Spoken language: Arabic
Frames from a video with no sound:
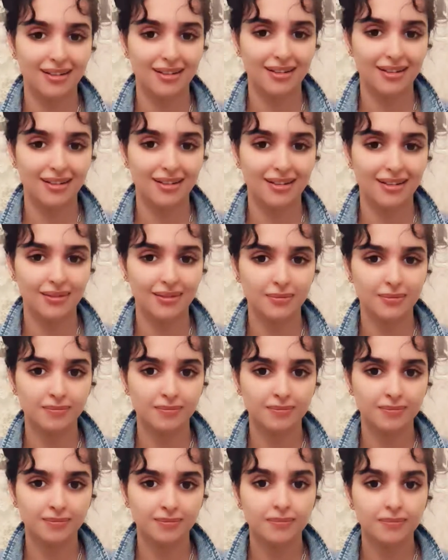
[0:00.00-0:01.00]
مشكله
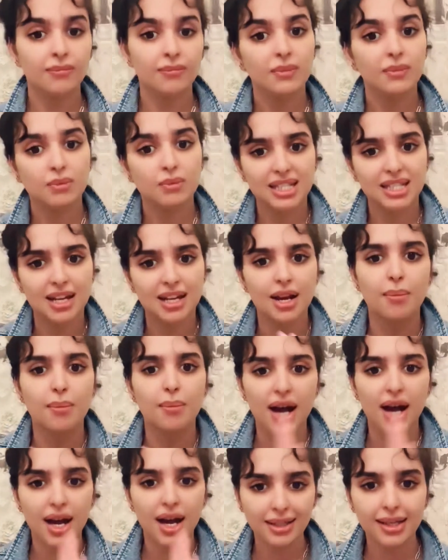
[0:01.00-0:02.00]
بس
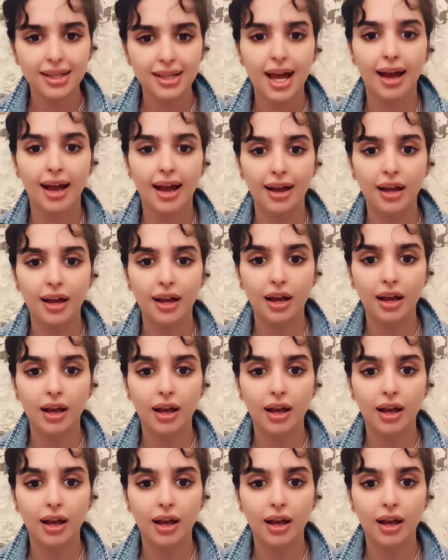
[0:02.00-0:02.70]
انا ما اطلع